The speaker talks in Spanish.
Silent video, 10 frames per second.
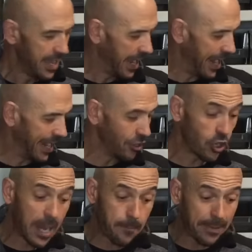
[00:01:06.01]
eh,
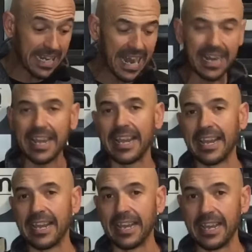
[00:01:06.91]
no respirar
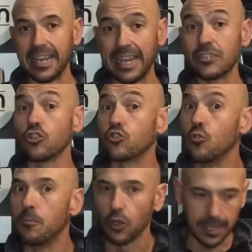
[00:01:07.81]
eh, esos
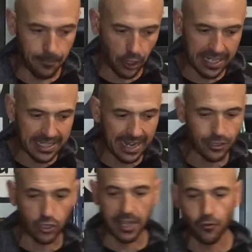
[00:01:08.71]
humos que proyecta
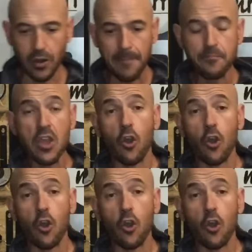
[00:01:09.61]
la soldadura,